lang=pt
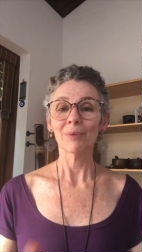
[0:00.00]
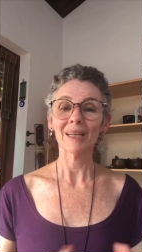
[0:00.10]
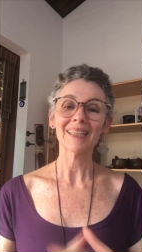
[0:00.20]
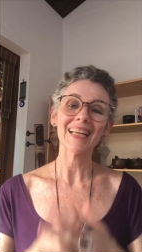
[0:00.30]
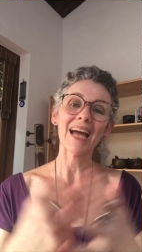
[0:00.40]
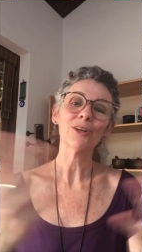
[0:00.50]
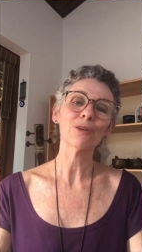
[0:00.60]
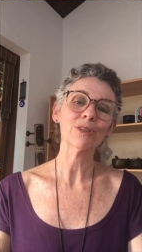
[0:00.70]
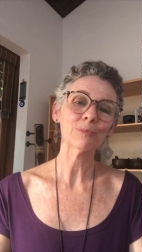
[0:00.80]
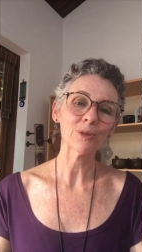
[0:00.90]
para criar
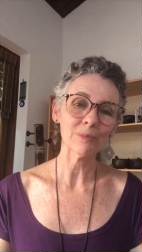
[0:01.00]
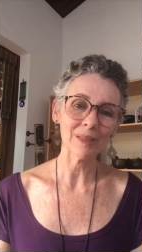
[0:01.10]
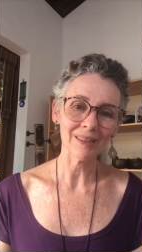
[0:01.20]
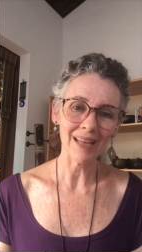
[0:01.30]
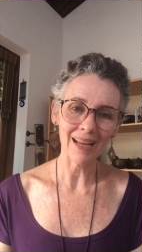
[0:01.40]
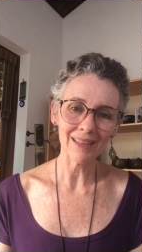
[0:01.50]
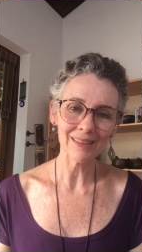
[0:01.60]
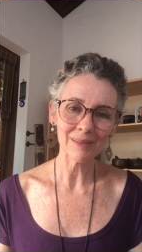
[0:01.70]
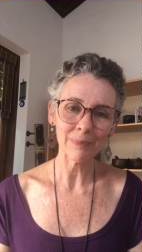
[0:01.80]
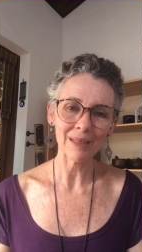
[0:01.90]
novas
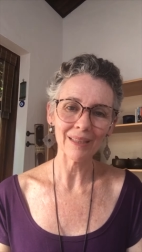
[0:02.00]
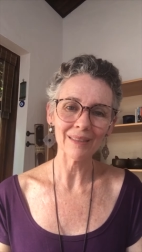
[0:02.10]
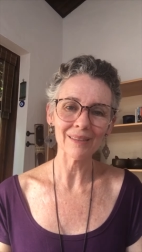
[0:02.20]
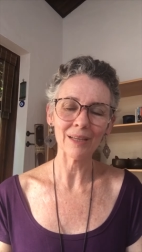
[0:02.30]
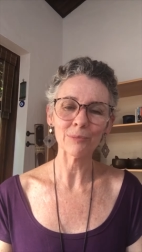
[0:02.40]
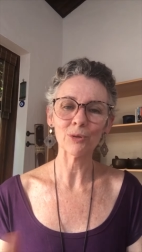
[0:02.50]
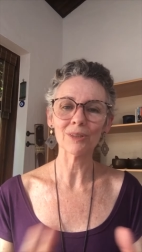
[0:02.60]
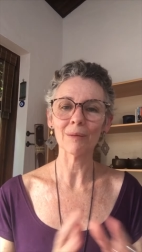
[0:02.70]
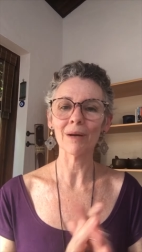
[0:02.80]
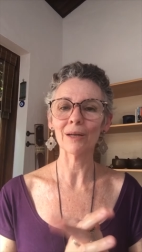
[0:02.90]
possibilidades, para realizar o meu
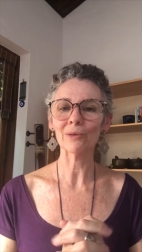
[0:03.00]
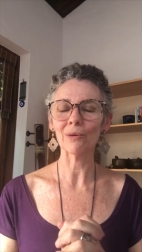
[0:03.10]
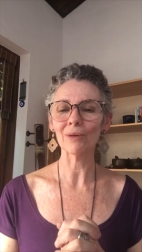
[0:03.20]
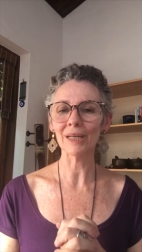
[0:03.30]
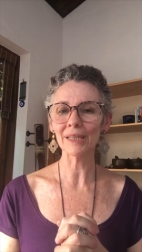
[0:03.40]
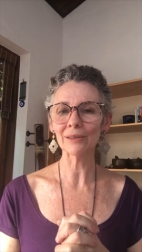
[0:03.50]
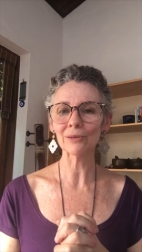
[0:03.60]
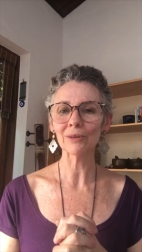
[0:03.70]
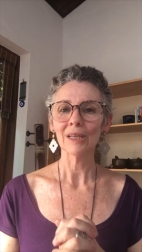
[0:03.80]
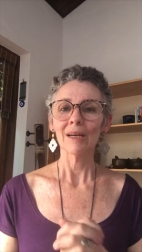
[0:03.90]
trabalho com o canto,